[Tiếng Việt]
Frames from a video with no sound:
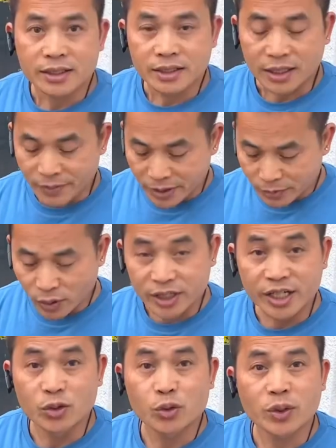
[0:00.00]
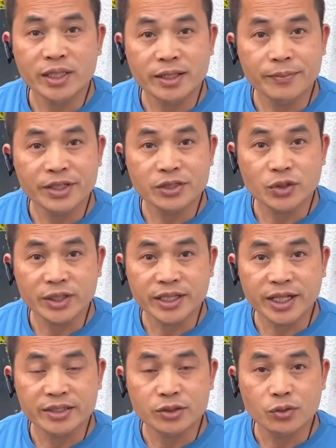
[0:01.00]
Cảm ơn mọi người luôn quan tâm theo dõi
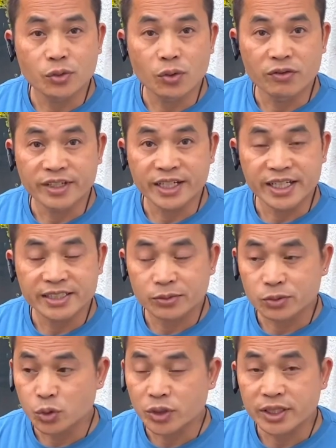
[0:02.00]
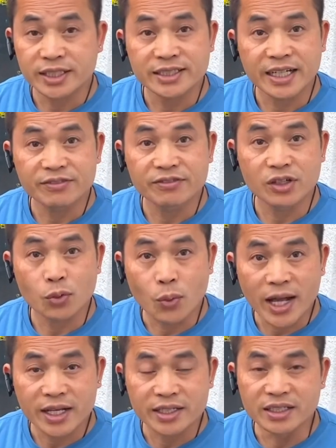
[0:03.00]
kênh của Minh Lê trong suốt thời gian vừa
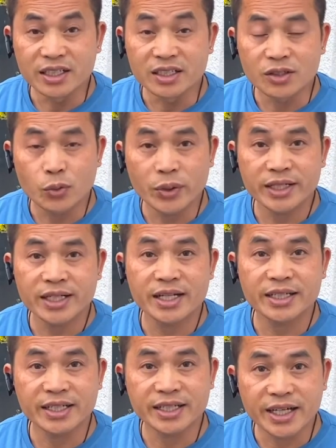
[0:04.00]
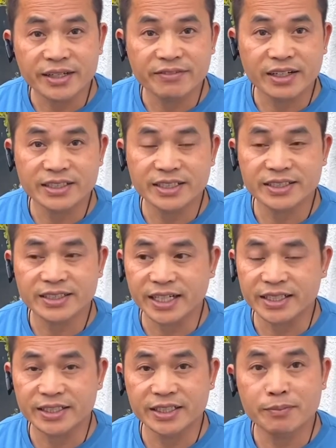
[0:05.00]
qua. Đừng quên đăng ký kênh và chia sẻ
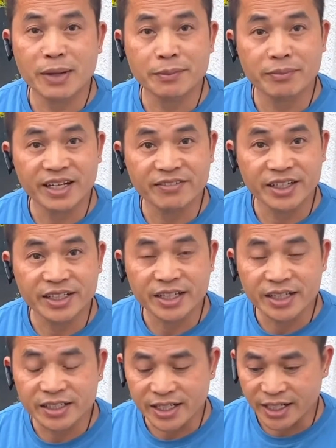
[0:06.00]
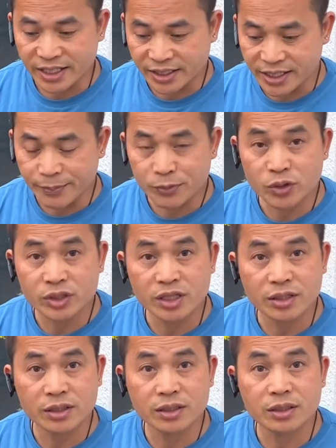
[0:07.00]
tới bạn bè và người thân để clip nó được
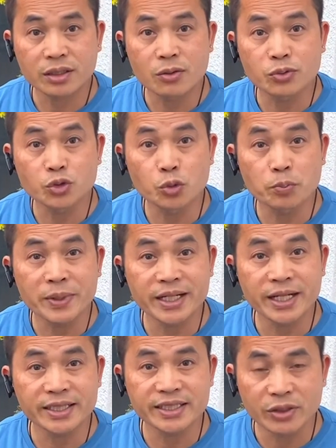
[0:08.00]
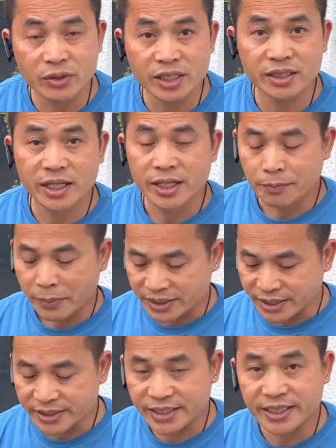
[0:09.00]
công chúng biết đến nhiều hơn. Mình
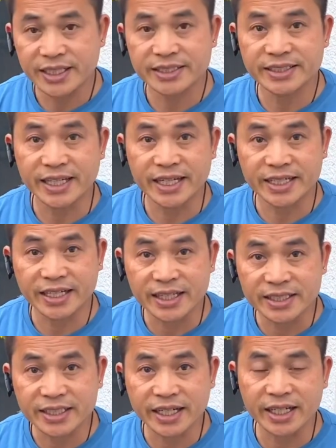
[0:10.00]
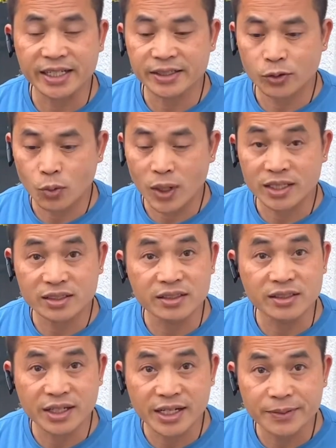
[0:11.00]
sẽ chia sẻ cặn kẽ qua
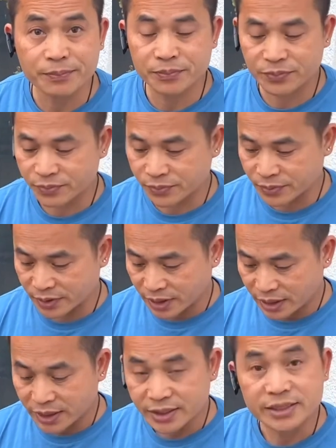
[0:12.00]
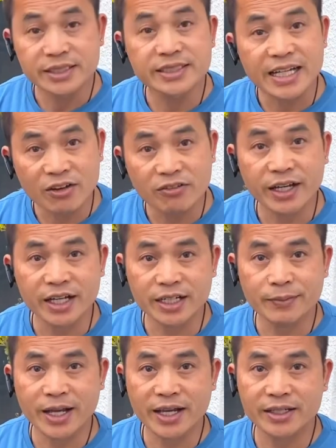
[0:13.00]
từng clip. Xin chào và hẹn
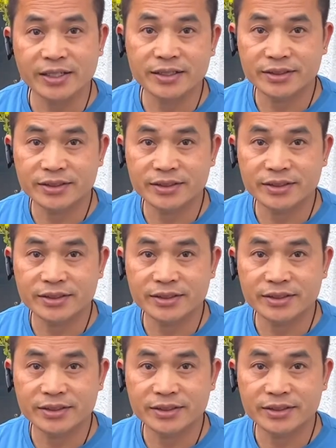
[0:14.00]
gặp lại.